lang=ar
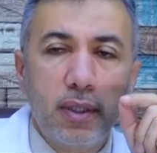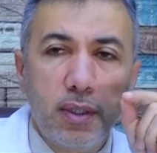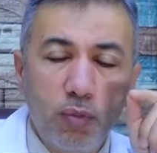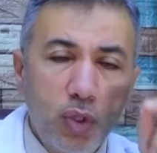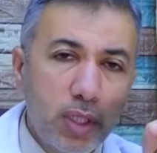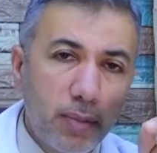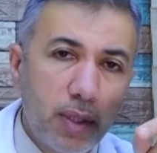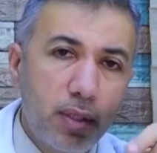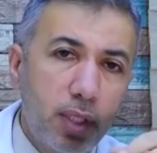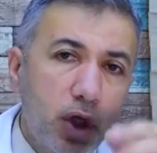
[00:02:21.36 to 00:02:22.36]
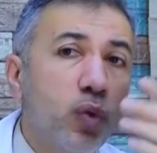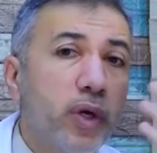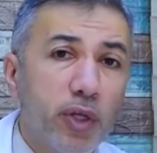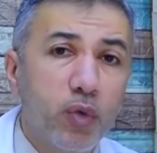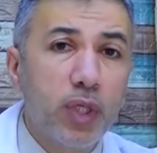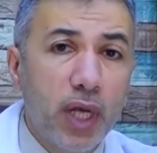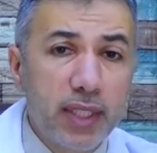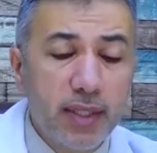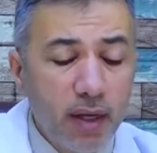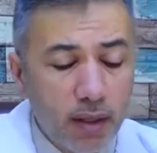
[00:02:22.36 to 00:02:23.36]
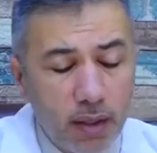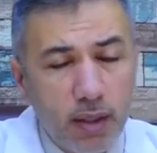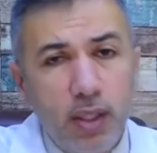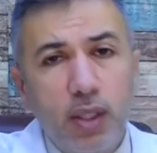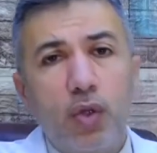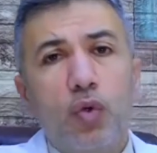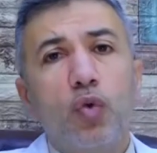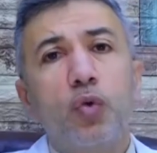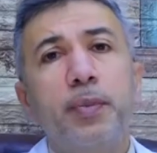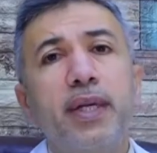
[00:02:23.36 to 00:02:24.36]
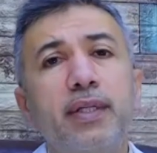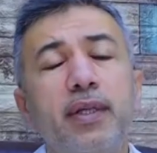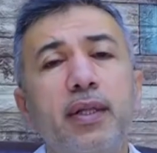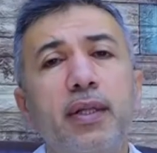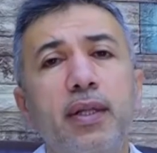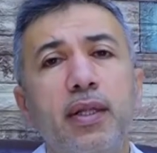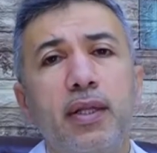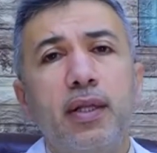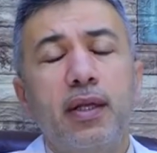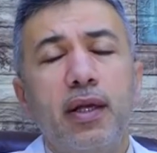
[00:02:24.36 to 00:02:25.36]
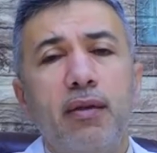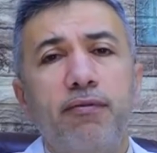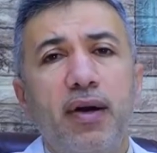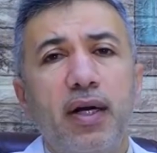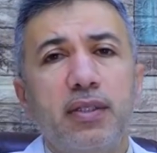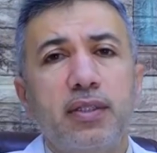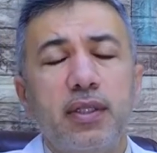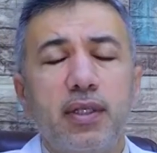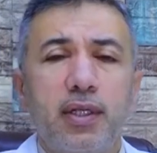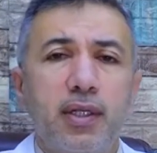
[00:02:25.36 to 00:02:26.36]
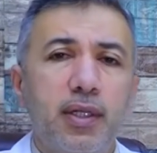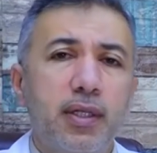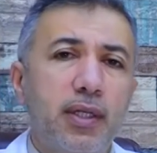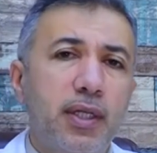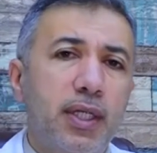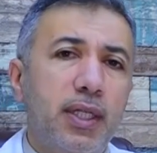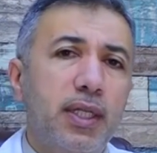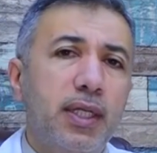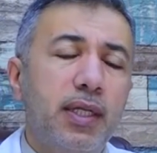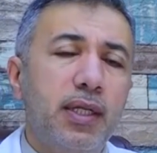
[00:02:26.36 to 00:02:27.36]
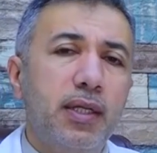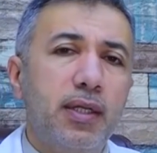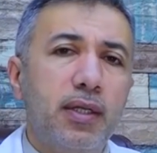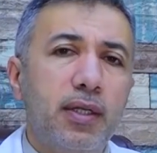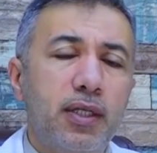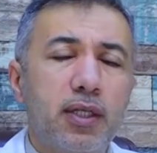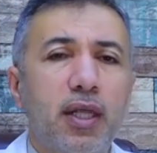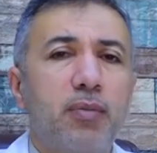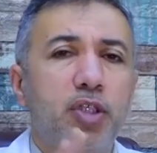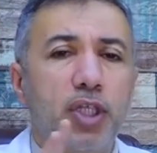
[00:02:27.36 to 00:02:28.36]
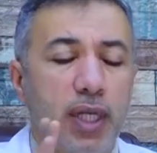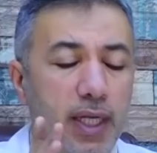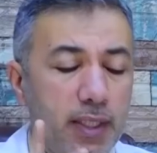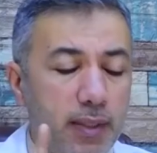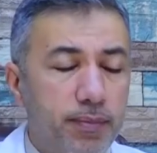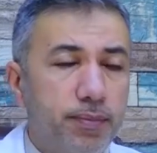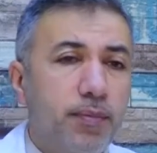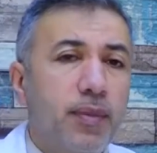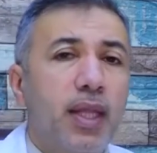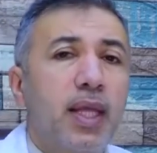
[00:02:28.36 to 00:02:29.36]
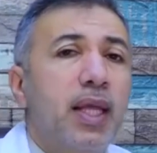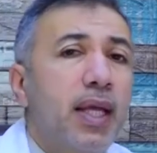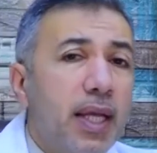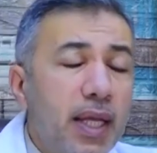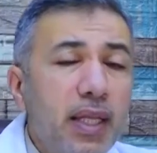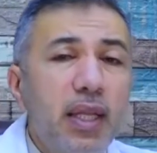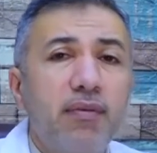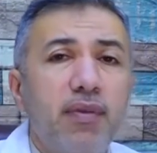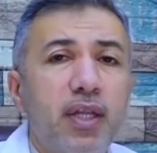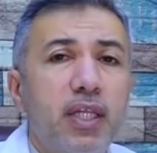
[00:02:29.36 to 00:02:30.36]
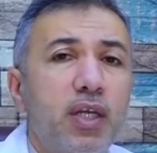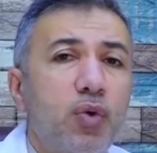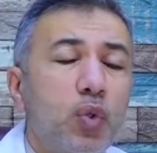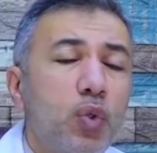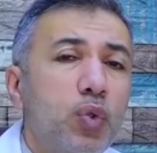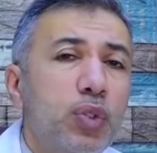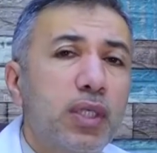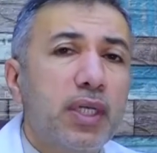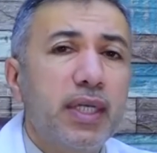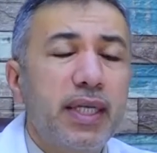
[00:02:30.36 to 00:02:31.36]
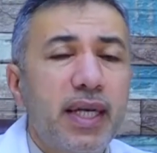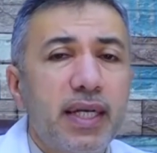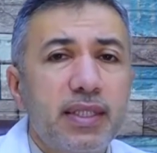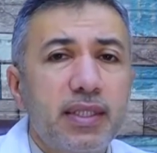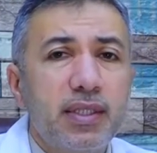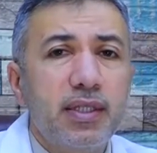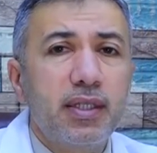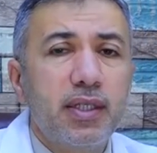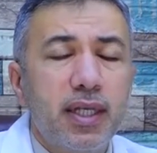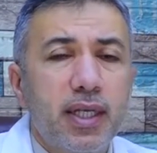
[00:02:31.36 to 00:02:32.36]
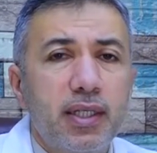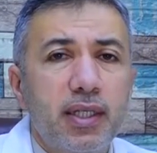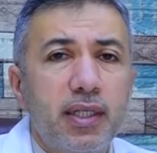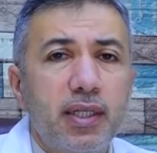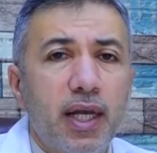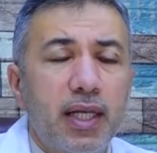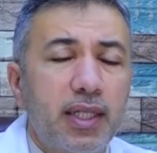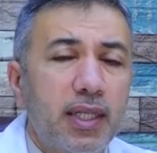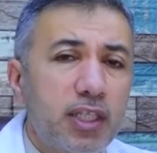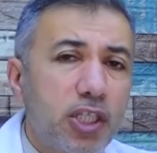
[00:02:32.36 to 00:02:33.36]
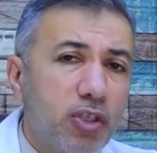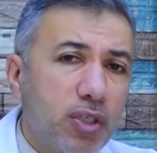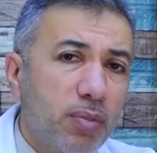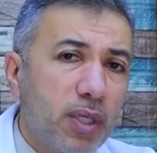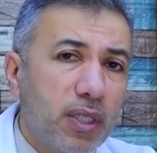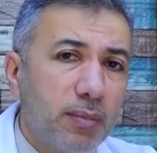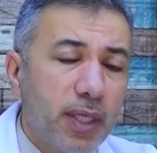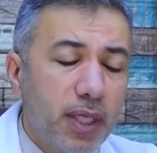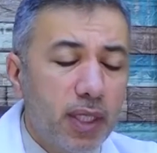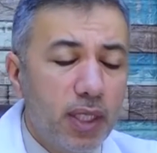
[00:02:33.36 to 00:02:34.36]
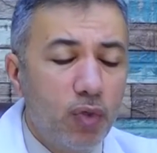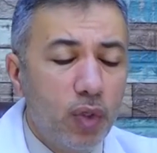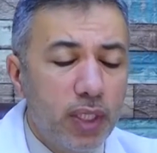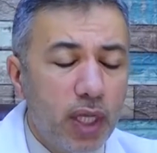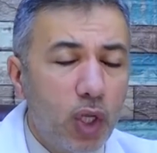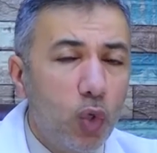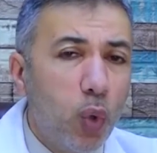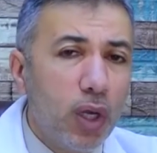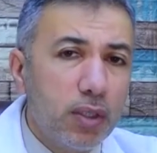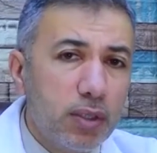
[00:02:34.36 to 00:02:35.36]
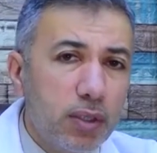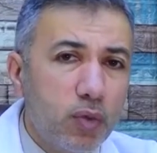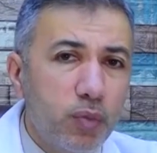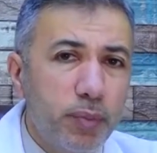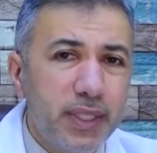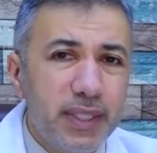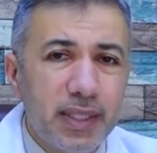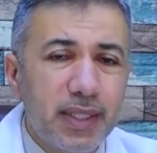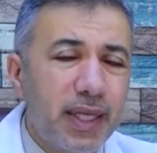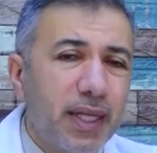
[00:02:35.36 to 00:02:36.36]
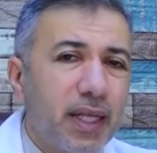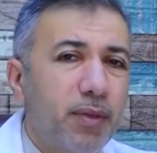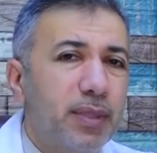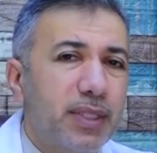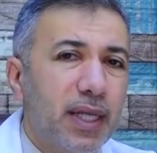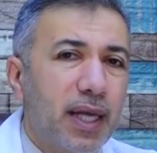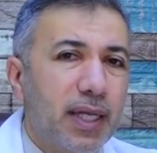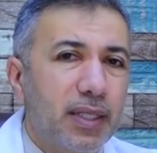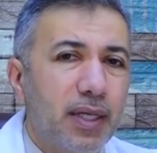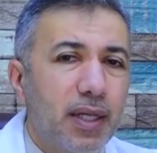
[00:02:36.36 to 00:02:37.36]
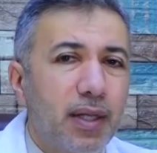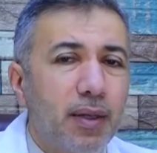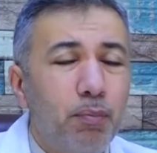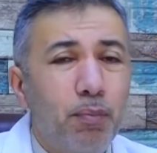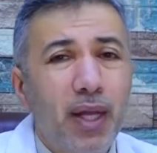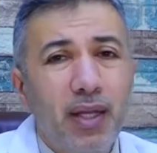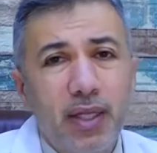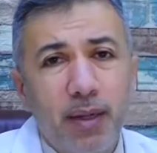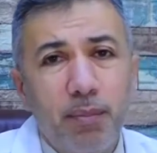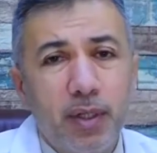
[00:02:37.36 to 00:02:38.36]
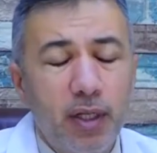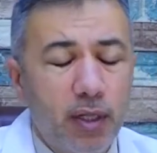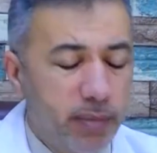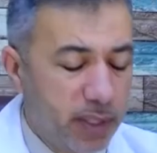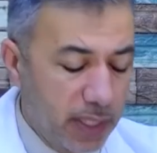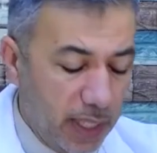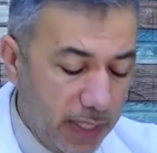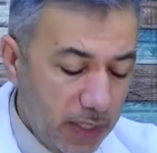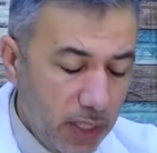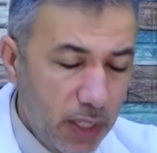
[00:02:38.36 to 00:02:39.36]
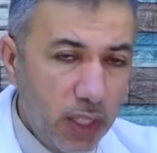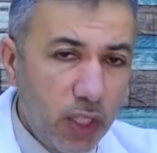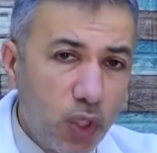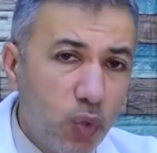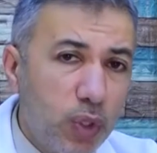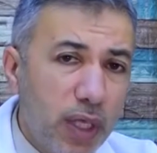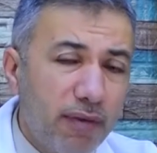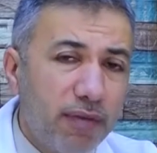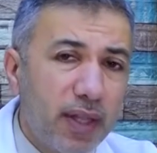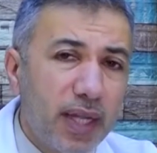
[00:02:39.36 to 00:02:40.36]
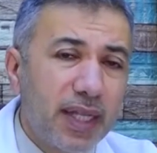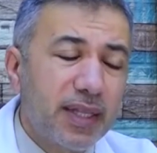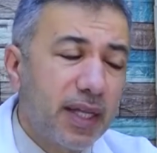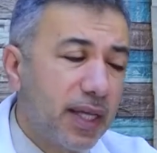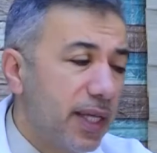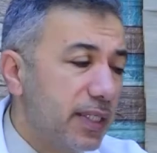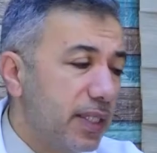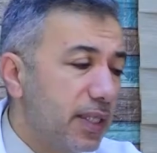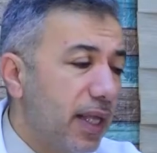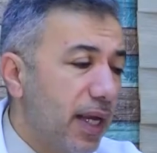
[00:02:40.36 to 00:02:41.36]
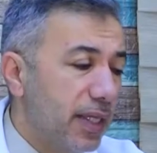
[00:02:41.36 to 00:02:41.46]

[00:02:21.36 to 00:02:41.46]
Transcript: المختبر اللي هو يكون أدق وبين الفحص اللي آه، يطلع بالشرائط الأفضل أنه يكون القياس يعني حتى النتيجة تعتبرها طبيعي أنه إحنا الوقت يكون من الستة إلى ثمان ساعات ما نعبره لثمان ساعات يكون أفضل حتى القياس يطلع